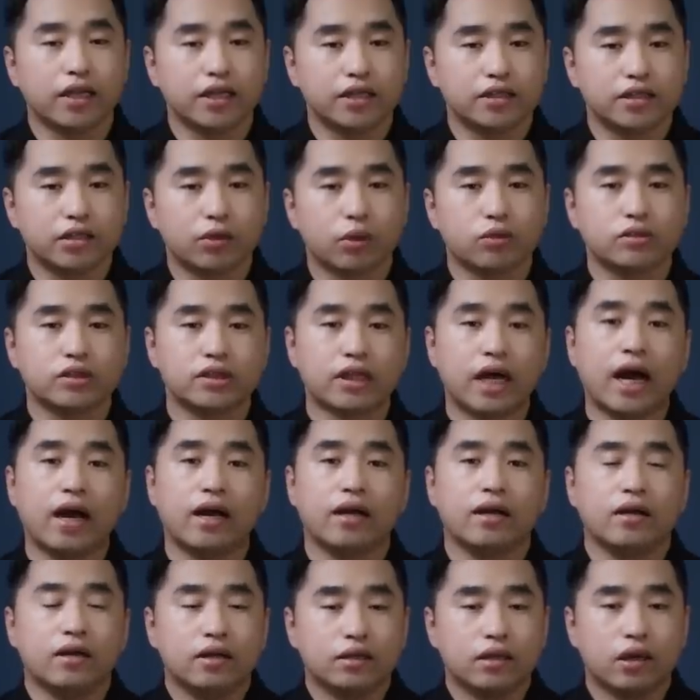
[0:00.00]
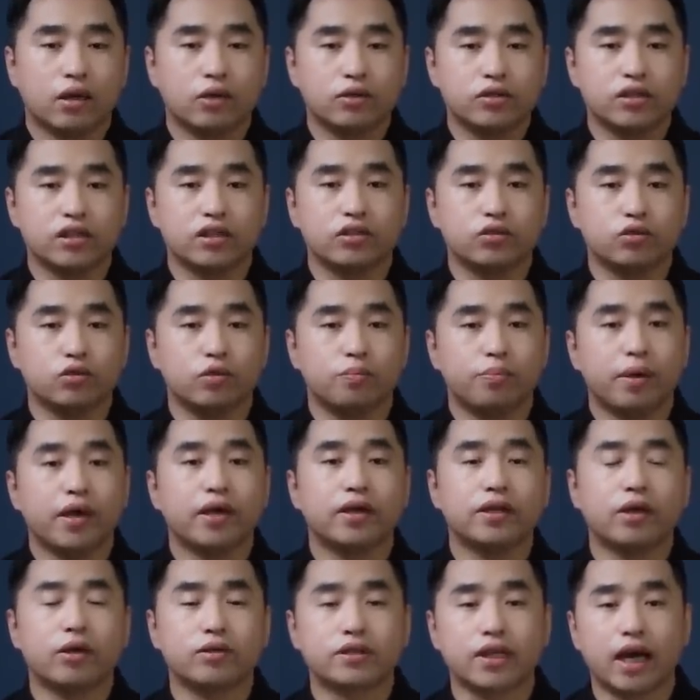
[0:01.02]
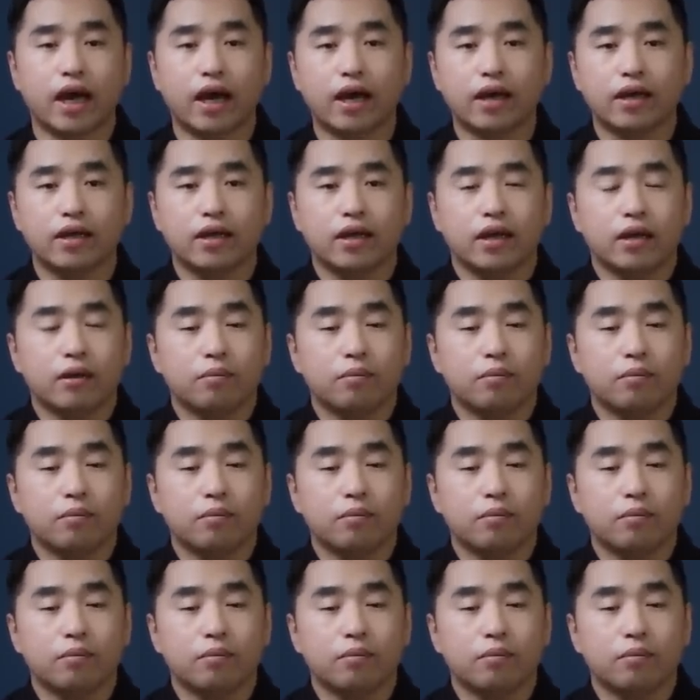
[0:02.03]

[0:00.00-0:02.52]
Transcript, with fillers: 立即通知他到警局配合调查。